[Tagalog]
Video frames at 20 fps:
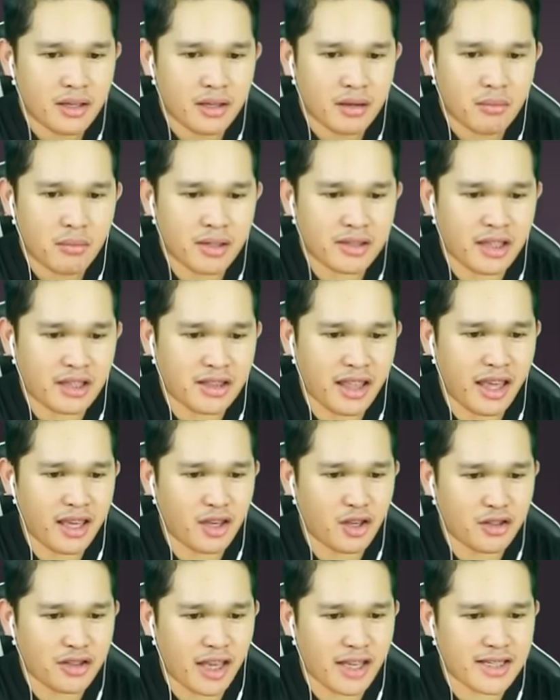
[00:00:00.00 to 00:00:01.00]

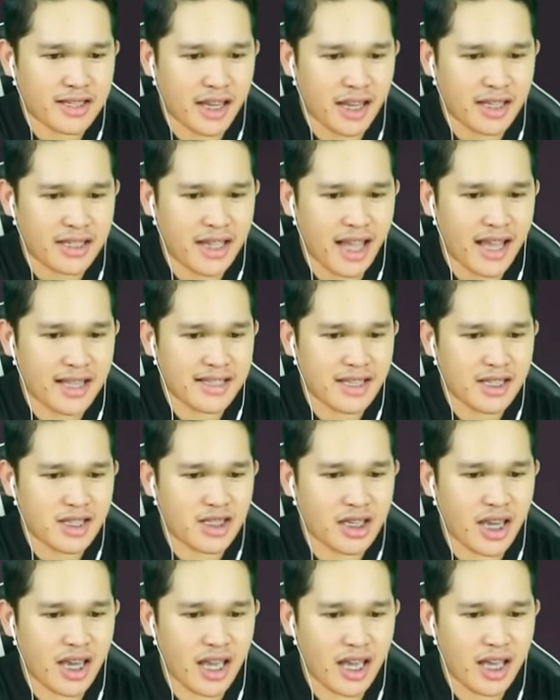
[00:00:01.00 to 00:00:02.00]
Magte-thank you tayo sa kanya. Asan
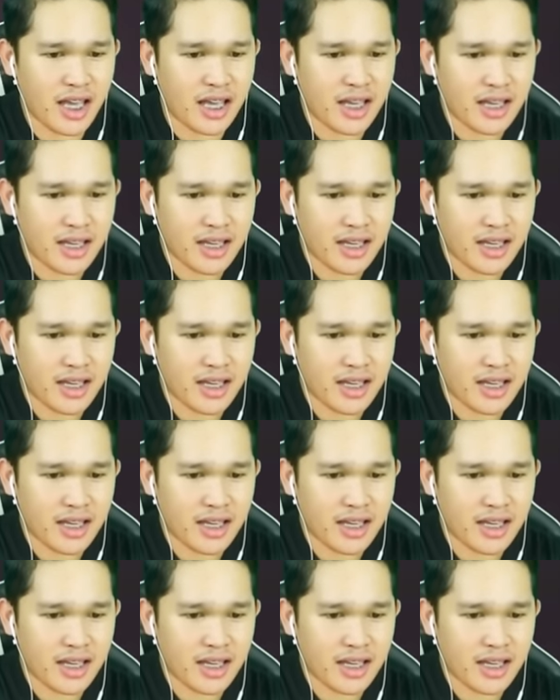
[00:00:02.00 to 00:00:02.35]
siya?